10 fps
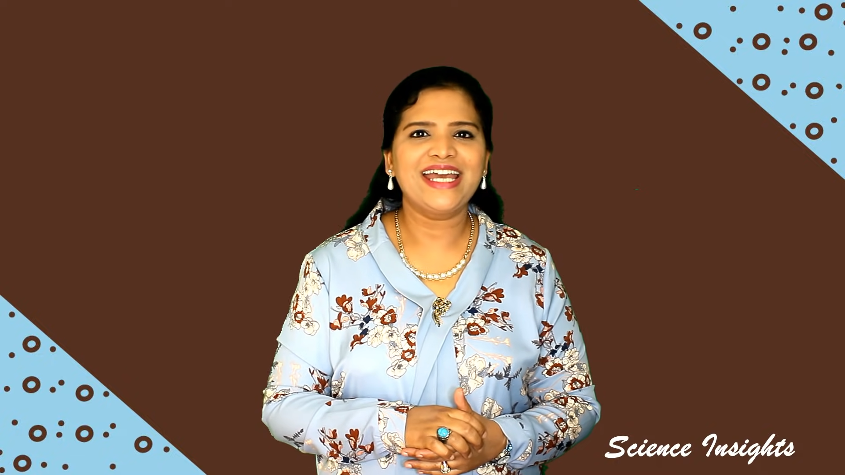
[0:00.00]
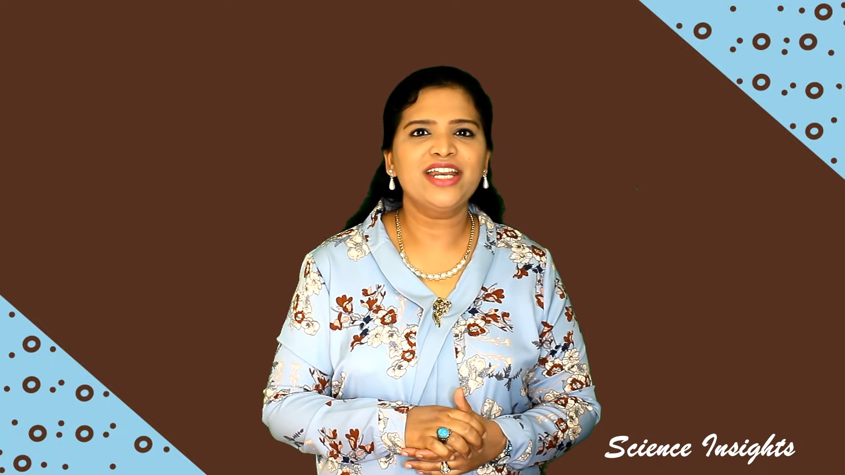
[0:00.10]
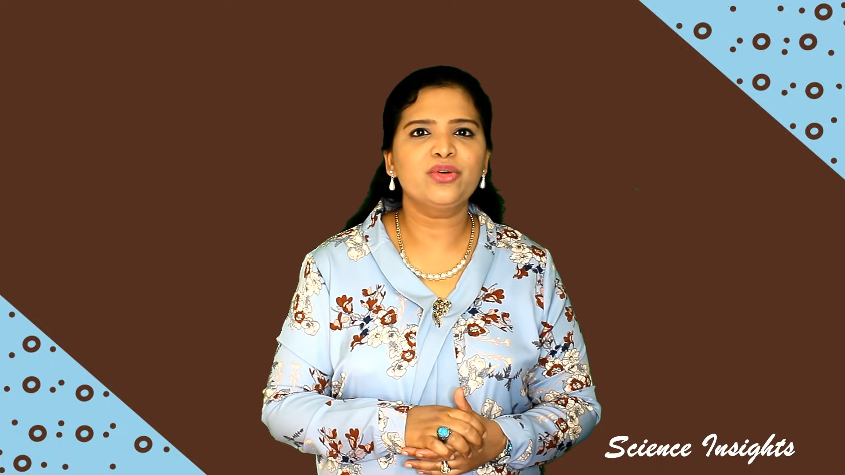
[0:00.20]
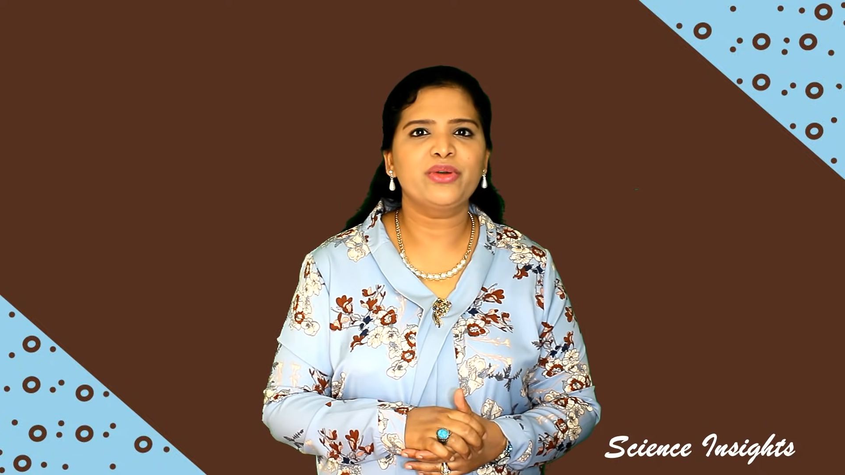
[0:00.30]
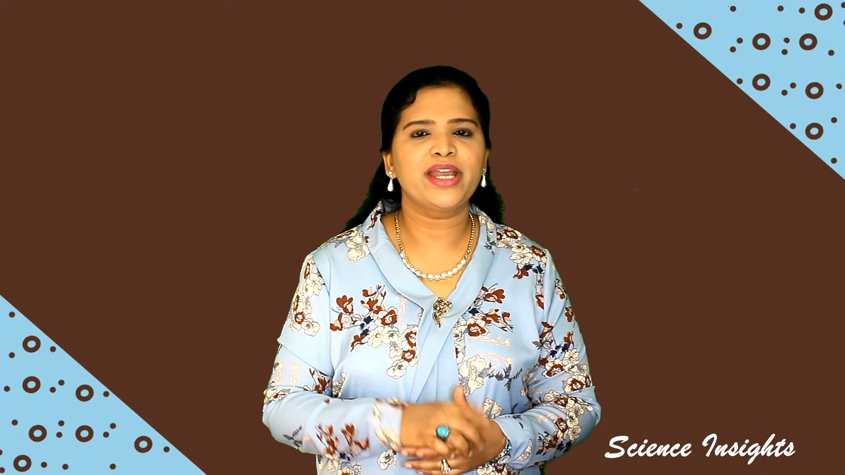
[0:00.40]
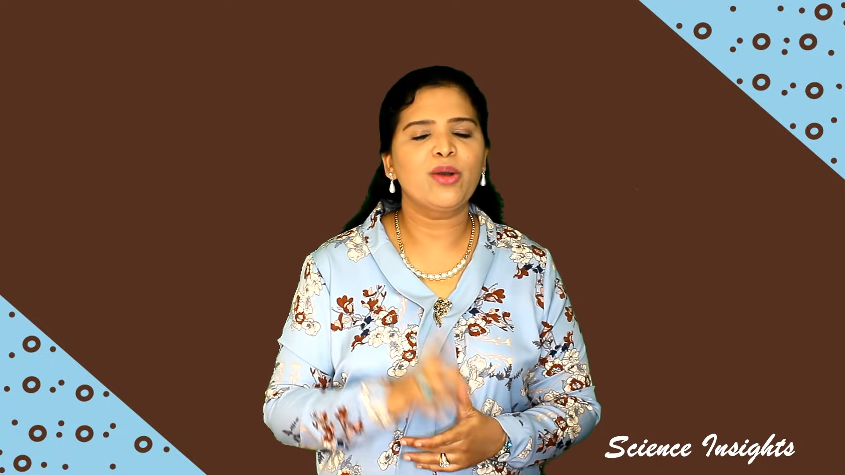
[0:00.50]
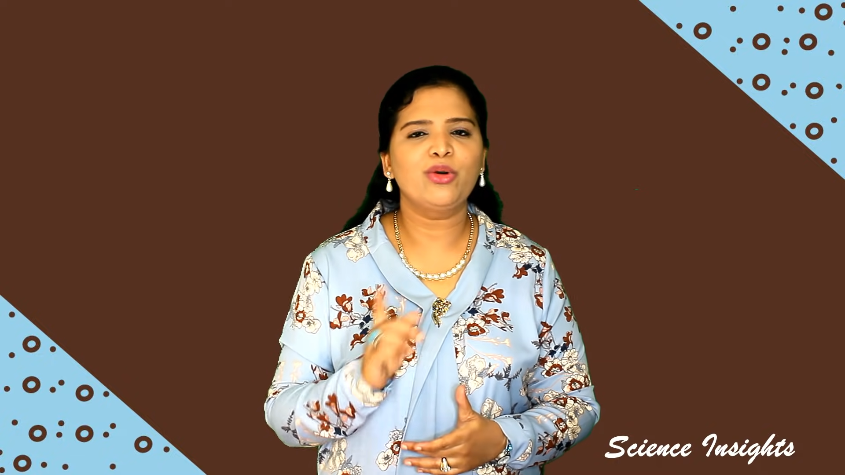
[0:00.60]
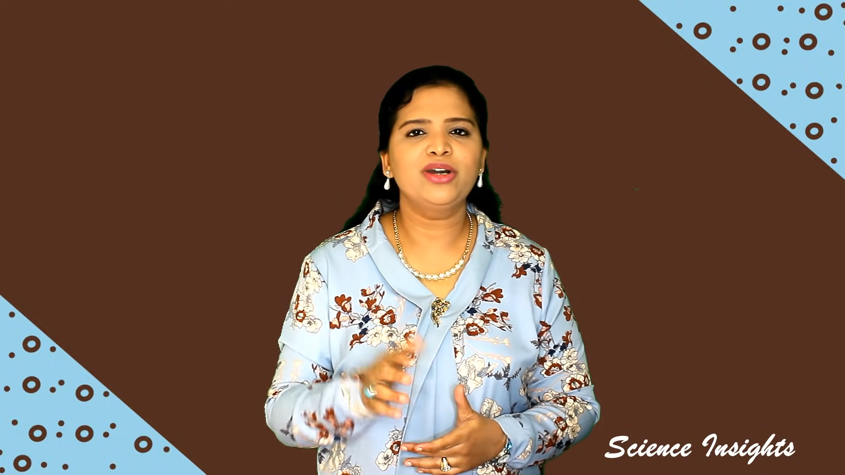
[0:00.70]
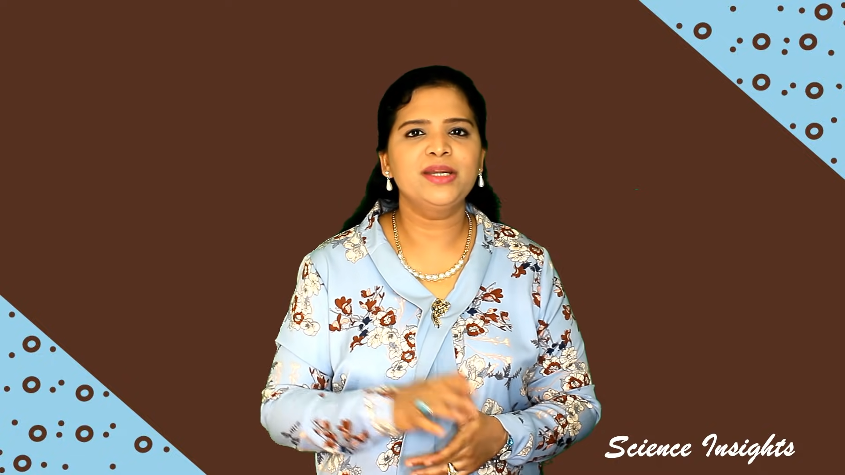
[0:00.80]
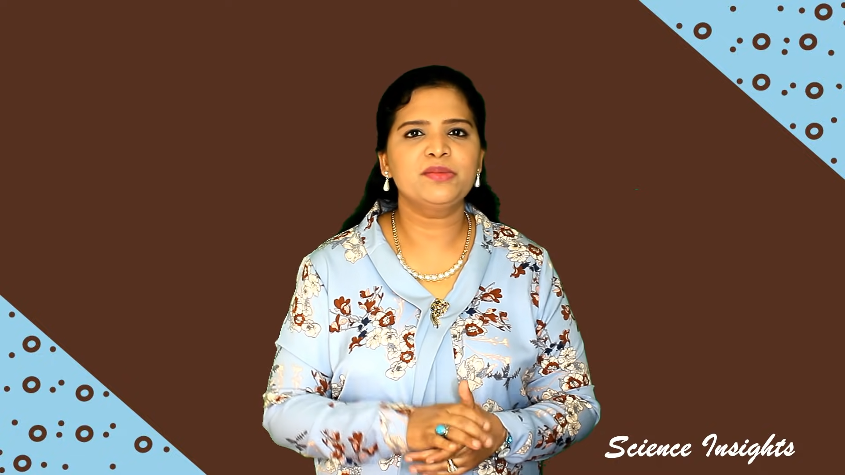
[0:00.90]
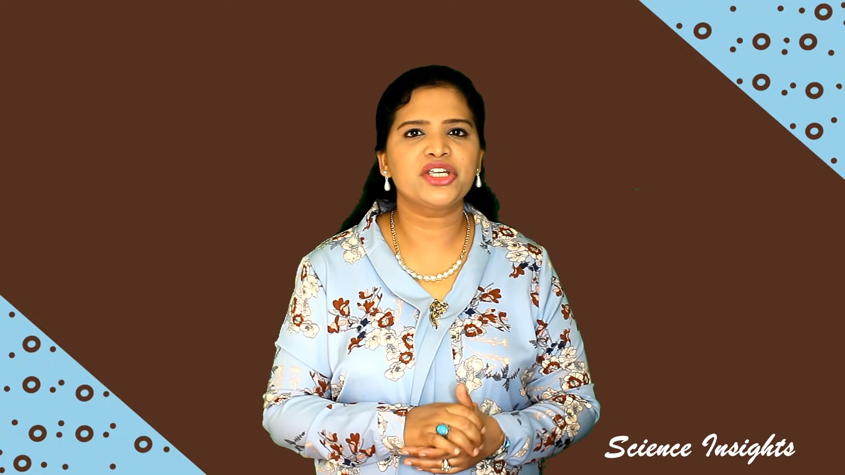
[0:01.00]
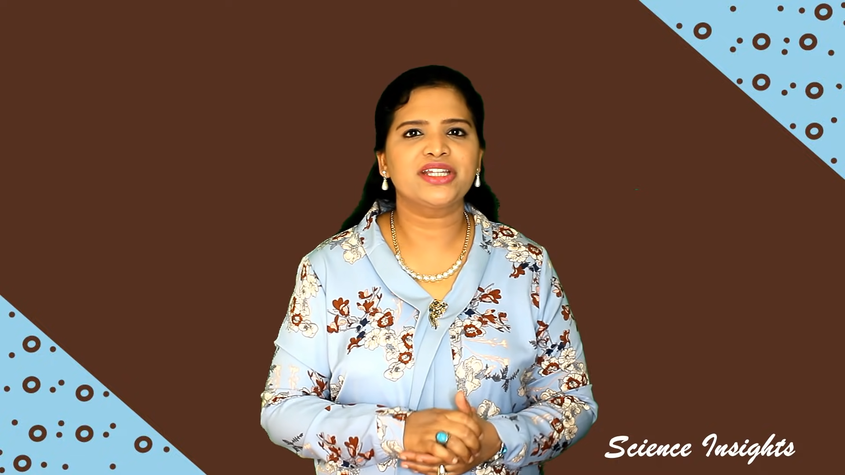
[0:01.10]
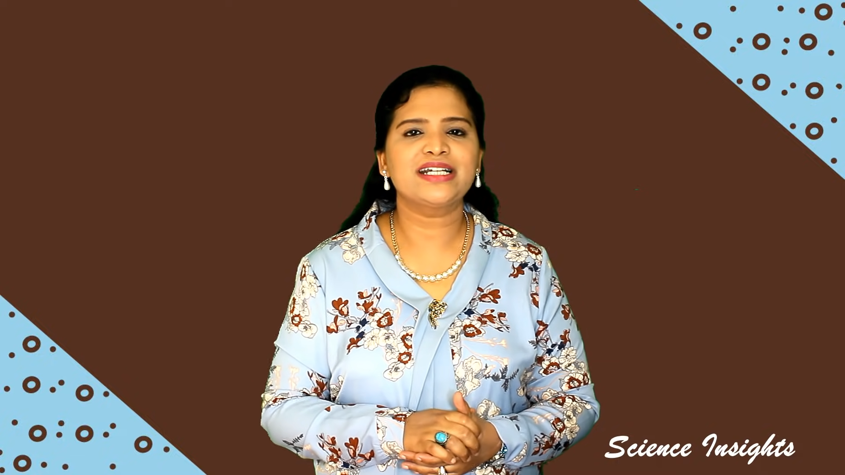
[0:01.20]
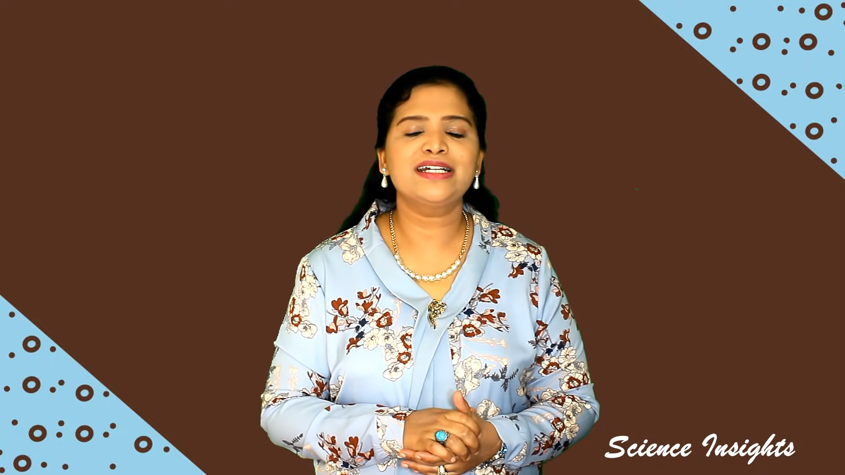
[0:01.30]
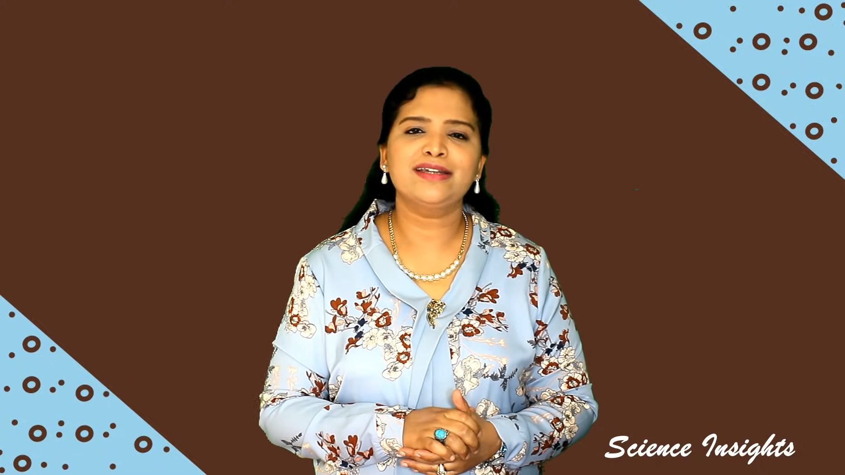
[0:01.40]
ஏறக்குறைய ஒரு
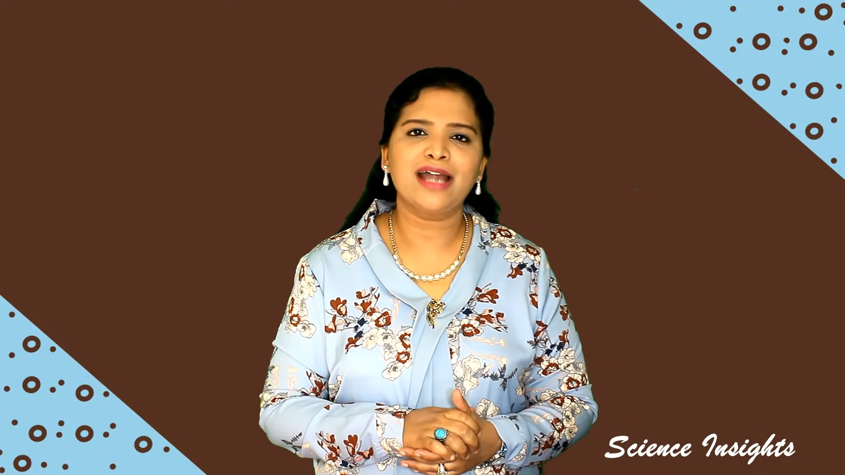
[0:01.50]
நிமிஷத்துக்கு